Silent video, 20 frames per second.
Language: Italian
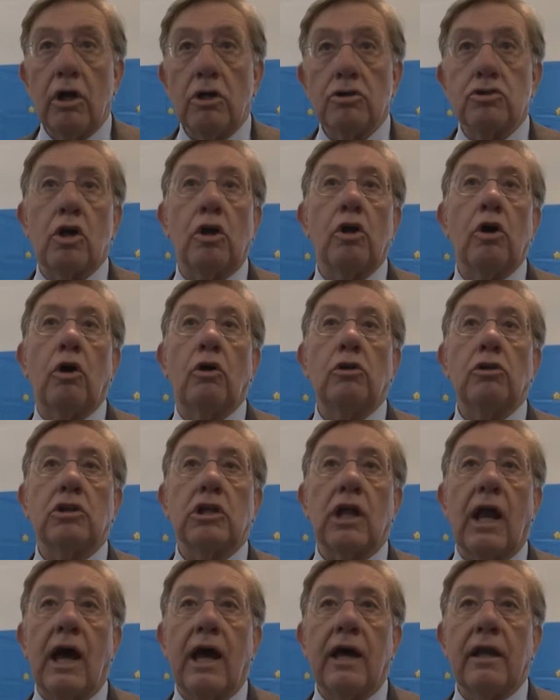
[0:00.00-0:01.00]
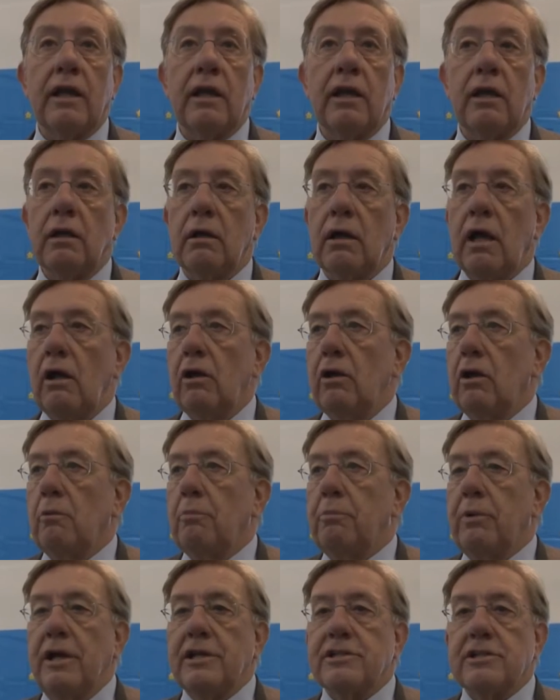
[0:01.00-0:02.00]
sono contrari e allora un
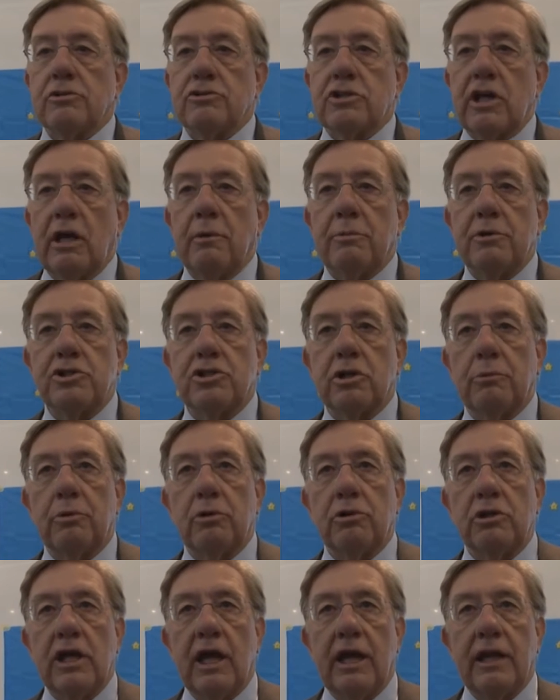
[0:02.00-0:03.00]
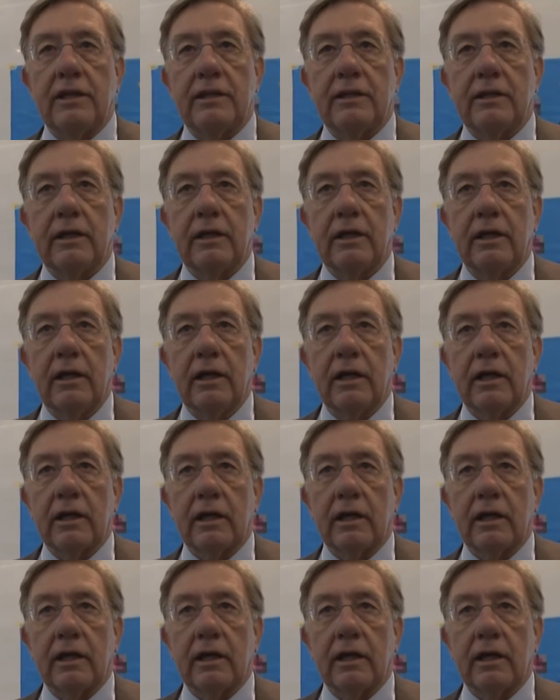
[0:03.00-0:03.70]
paese non si capisce più niente.